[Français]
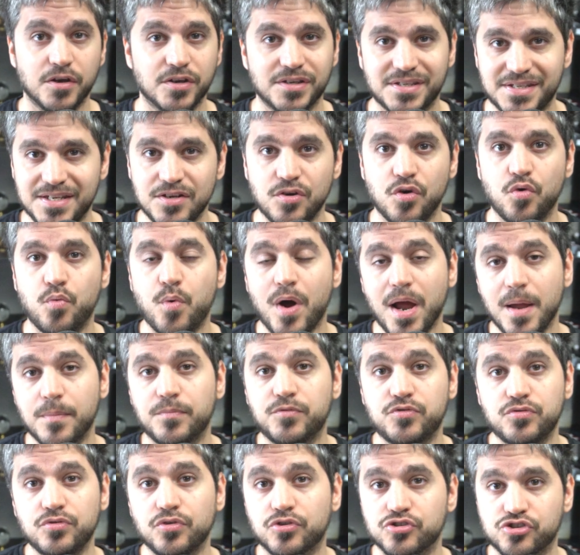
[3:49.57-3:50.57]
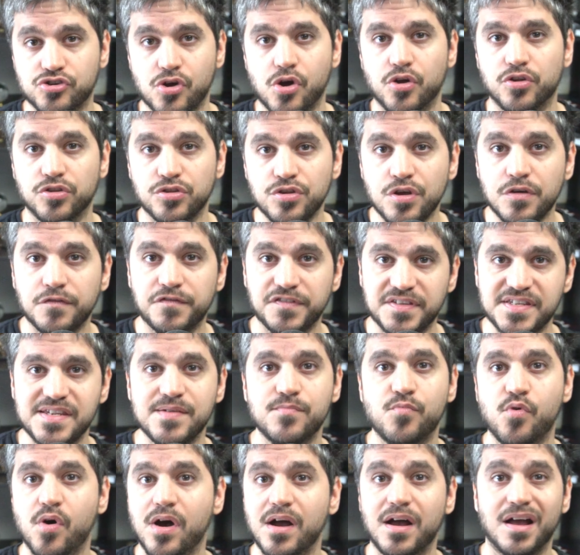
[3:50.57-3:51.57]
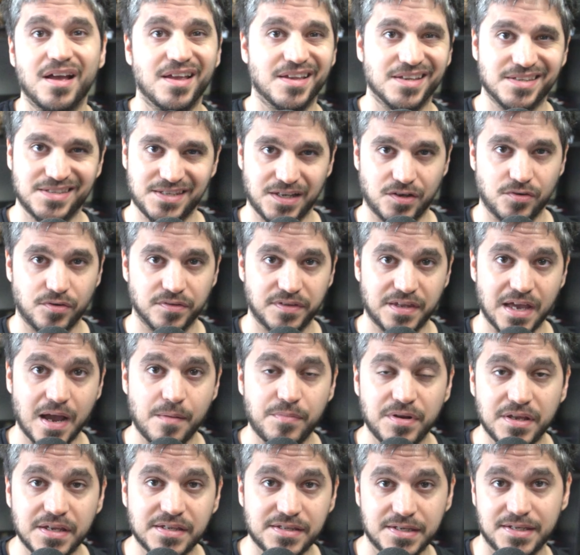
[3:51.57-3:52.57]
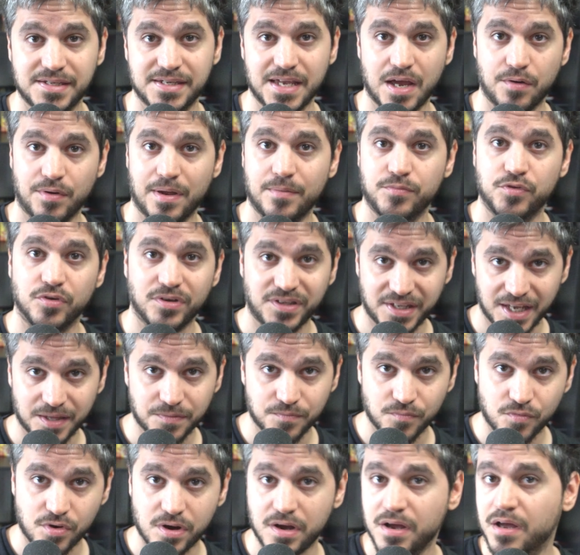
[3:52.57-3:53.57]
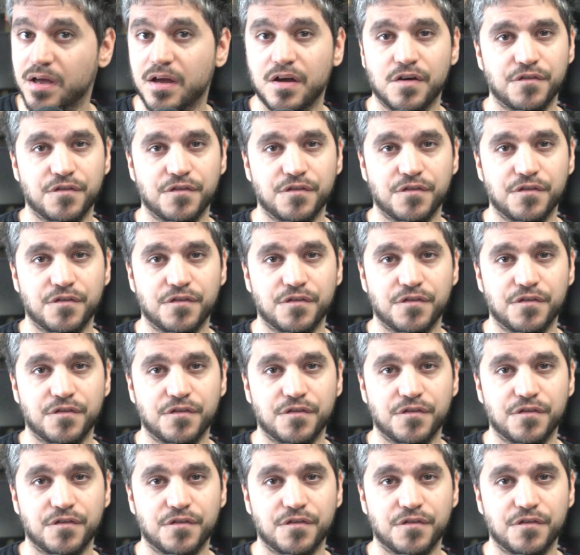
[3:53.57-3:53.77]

Si le wipe dure genre 9-10 mois, c'est rentable. Ici, c'est un wipe de 4 mois.